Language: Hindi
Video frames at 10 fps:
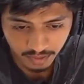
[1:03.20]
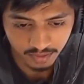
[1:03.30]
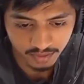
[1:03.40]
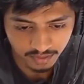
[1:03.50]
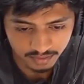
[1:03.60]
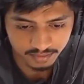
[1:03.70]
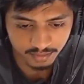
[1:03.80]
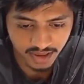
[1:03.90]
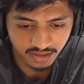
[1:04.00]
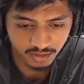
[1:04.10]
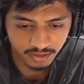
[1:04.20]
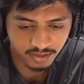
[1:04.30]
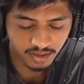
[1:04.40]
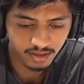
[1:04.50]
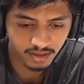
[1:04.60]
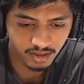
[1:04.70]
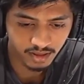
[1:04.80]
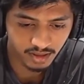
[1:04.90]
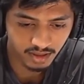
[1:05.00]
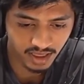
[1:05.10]
बेंच रू खेलने
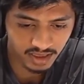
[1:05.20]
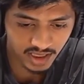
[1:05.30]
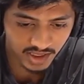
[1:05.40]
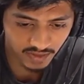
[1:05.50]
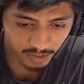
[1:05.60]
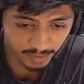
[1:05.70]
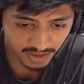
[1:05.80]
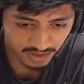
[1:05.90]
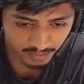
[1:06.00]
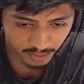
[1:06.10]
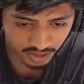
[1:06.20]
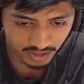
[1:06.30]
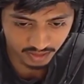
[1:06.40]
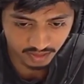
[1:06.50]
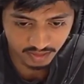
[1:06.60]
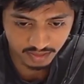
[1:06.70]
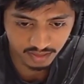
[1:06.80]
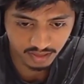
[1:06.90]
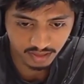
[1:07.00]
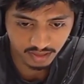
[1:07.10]
नहीं वाला हूँ मैं लैन मोस्टली
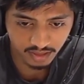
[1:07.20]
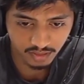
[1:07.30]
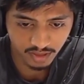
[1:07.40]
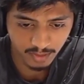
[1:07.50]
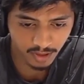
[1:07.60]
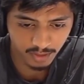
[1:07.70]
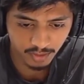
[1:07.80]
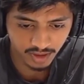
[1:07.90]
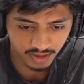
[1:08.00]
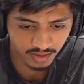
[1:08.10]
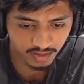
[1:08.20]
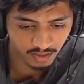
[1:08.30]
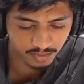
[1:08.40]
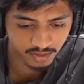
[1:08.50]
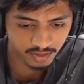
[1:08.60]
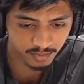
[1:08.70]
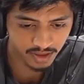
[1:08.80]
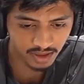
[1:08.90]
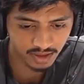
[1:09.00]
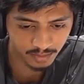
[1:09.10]
उनने मेरे को बोला था एज ए सब्सिट्यूट भी खेले पर
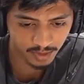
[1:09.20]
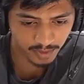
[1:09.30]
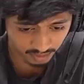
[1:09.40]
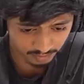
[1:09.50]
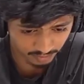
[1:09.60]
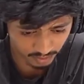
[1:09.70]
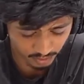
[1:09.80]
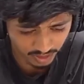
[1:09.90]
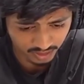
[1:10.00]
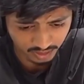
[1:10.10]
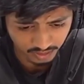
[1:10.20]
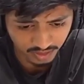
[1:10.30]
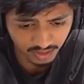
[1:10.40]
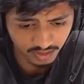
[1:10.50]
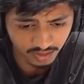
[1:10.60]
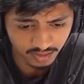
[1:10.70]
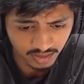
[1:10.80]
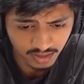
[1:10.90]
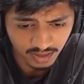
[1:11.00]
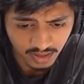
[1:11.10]
मेरा मन नहीं था ये सब हो रहा था तो इसलिए
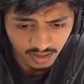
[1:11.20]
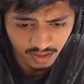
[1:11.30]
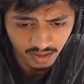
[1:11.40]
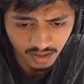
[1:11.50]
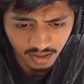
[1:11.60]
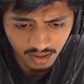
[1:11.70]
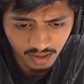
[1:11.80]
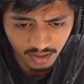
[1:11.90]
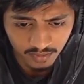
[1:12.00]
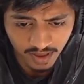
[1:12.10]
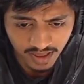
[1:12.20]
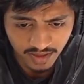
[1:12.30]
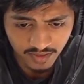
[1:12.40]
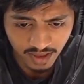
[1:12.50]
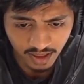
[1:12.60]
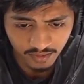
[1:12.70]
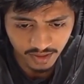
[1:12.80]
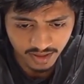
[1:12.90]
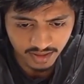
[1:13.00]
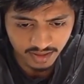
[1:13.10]
वाई लिविंग
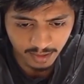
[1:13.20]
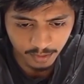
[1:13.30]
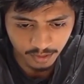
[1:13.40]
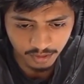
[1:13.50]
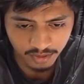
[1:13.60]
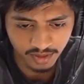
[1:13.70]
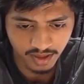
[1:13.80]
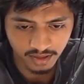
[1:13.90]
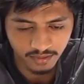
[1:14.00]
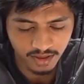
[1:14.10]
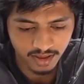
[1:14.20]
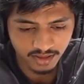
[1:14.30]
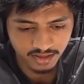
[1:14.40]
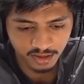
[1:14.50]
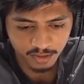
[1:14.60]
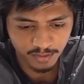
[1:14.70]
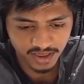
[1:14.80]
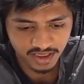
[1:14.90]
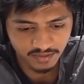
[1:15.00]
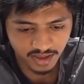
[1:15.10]
एक्वा निंजा ब्रो एक्वा निंजा को
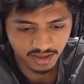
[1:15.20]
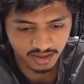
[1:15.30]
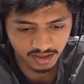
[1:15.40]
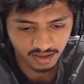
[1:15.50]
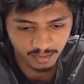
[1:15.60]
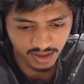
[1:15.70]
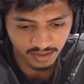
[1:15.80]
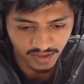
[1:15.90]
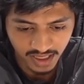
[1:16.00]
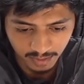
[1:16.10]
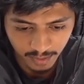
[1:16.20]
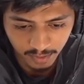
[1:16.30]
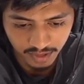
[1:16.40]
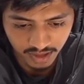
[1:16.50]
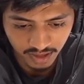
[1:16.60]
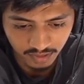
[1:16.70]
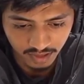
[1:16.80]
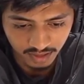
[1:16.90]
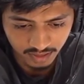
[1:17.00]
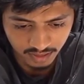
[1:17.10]
मैं लीव नहीं कर रहा था मैंने फाइट भी बहुत किया
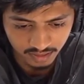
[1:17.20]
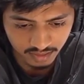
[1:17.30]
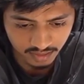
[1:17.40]
उनके लिए